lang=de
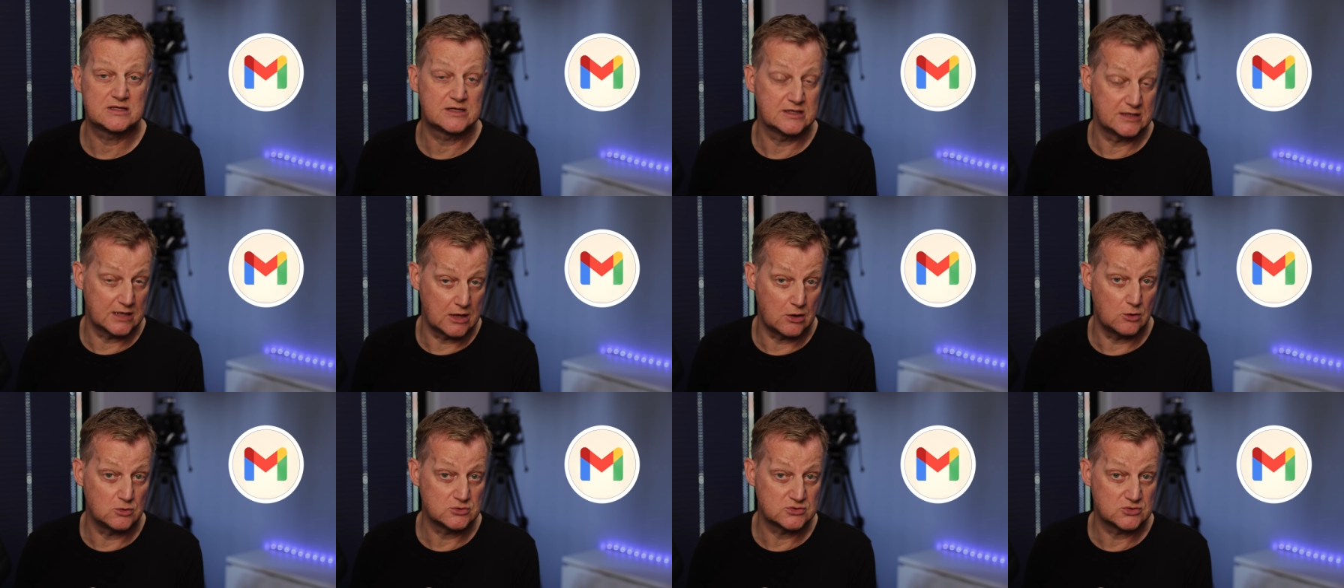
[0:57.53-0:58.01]

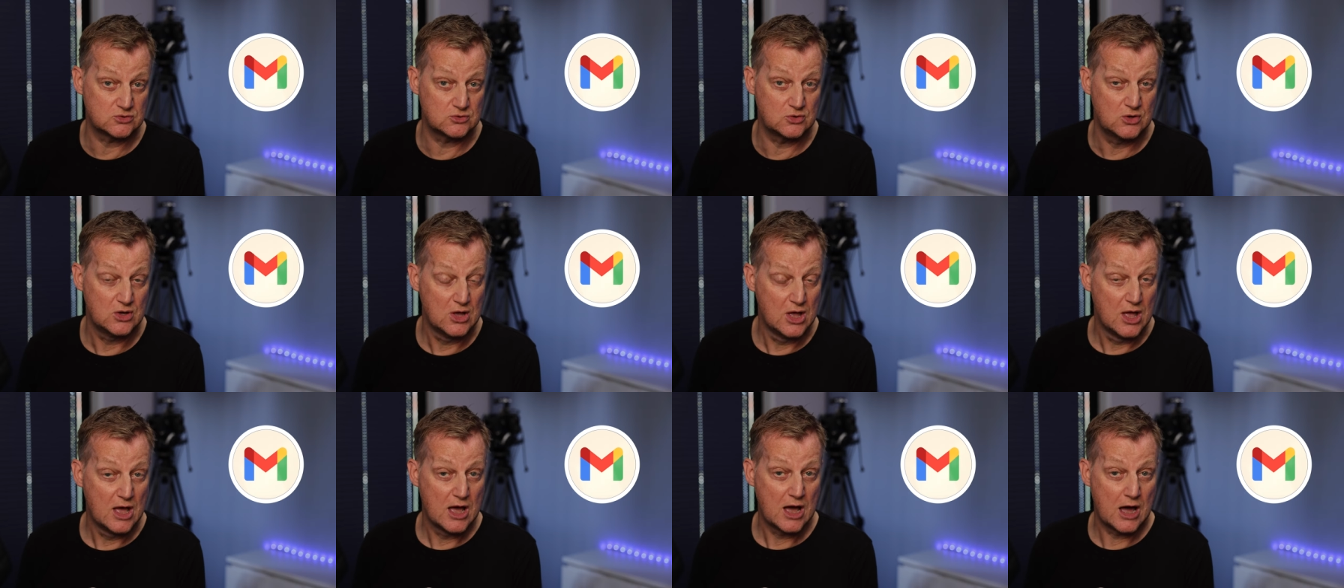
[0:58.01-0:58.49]
Genauso
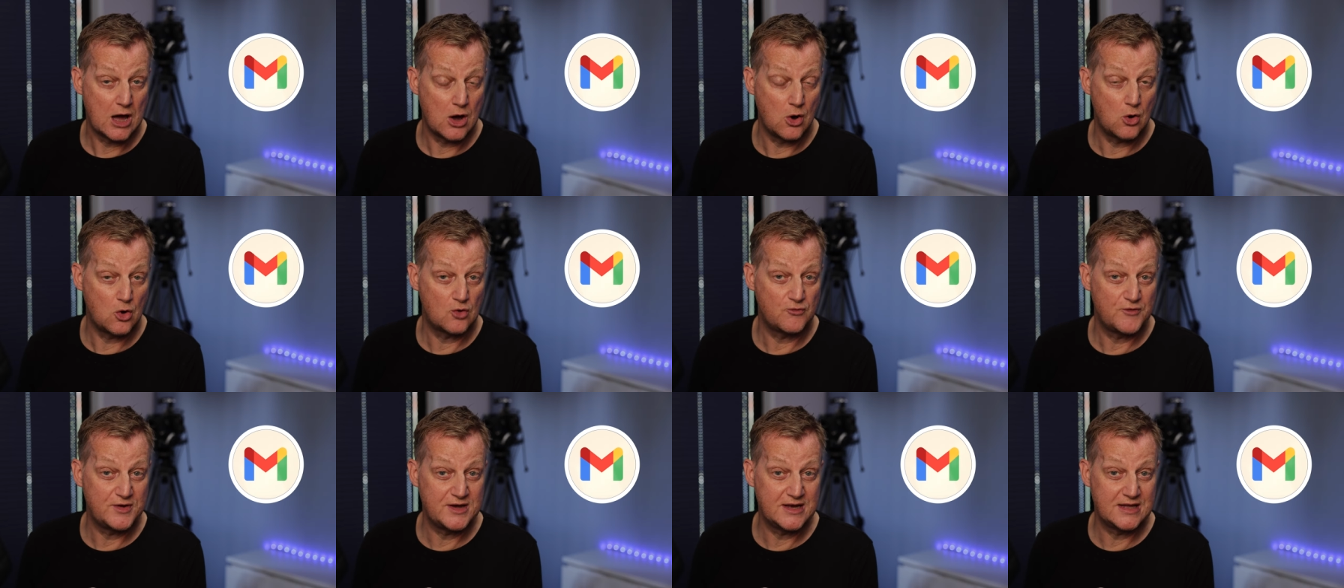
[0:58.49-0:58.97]

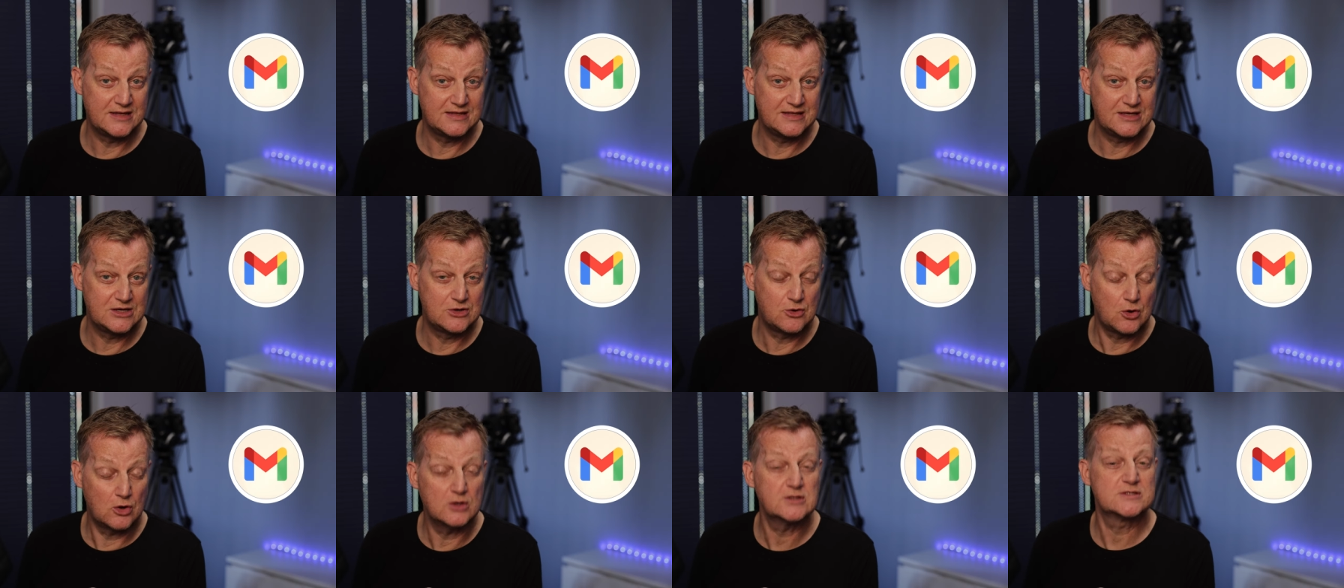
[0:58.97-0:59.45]
auch, wenn ihr die
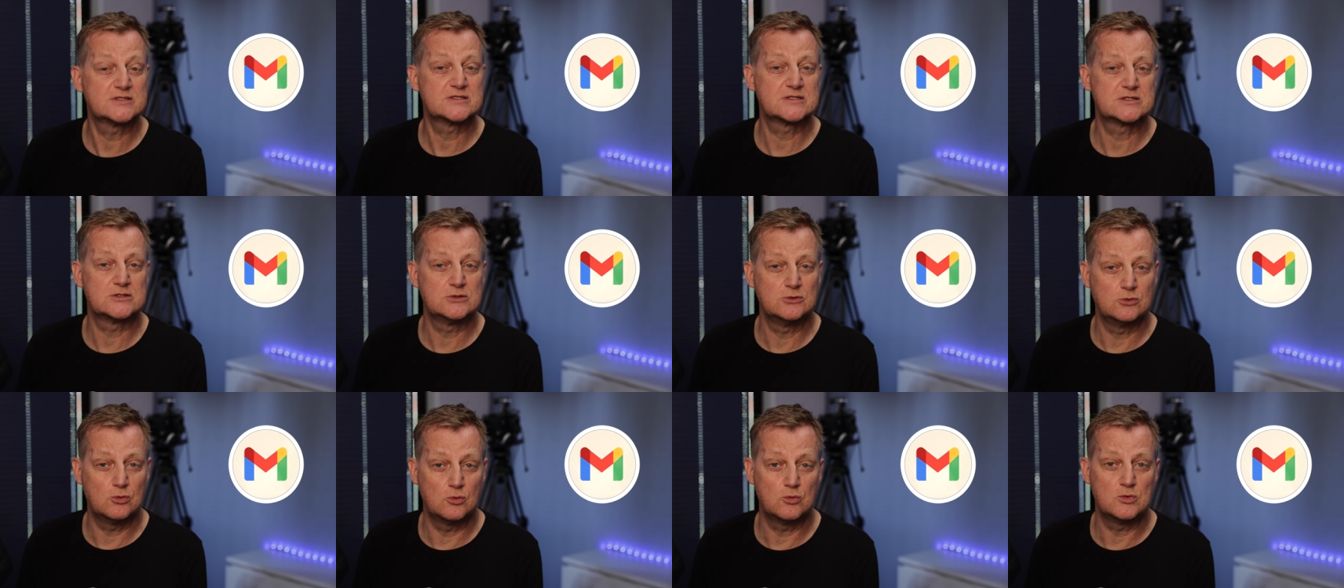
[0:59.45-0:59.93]

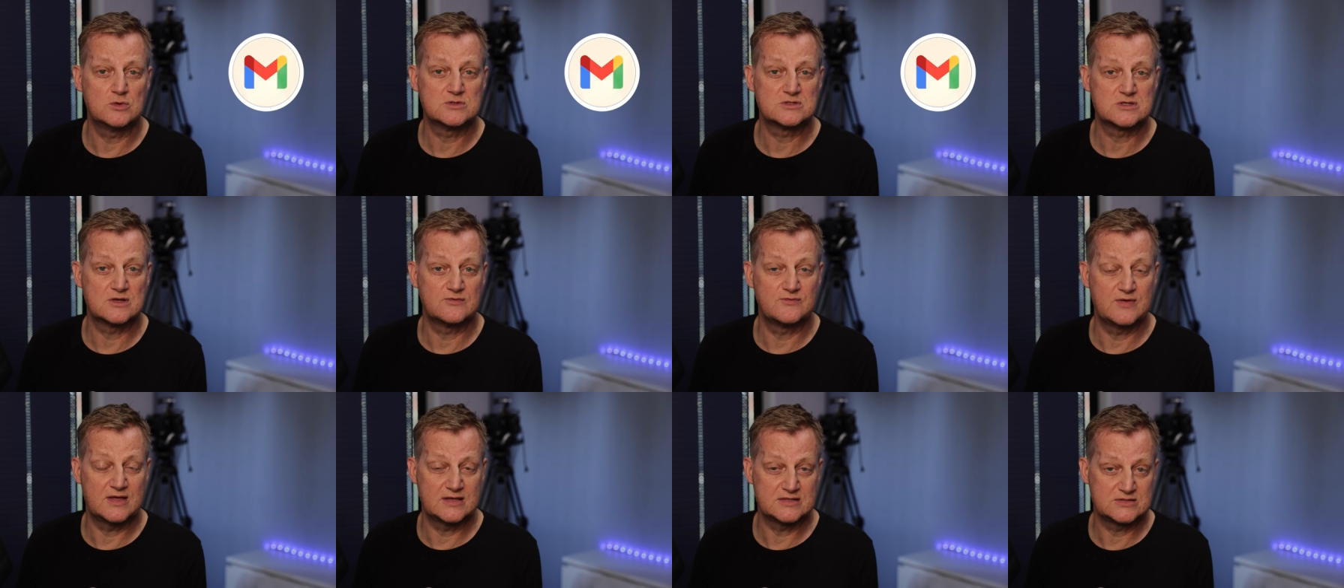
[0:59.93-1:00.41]

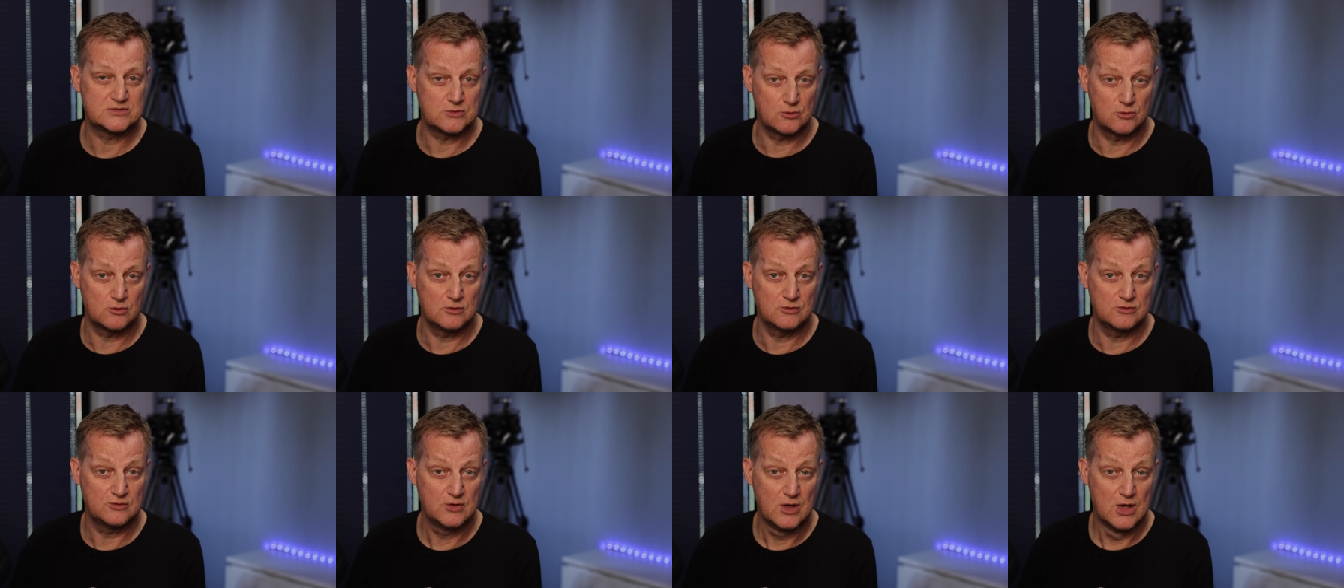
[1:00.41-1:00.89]
kostenlose
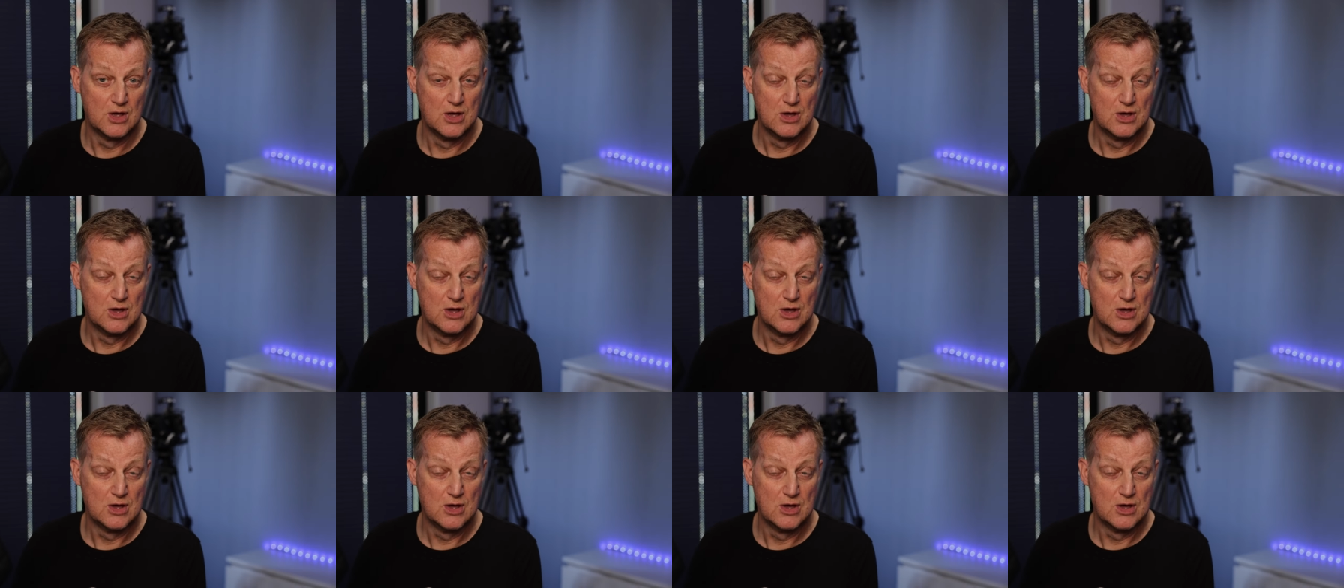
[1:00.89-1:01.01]
Version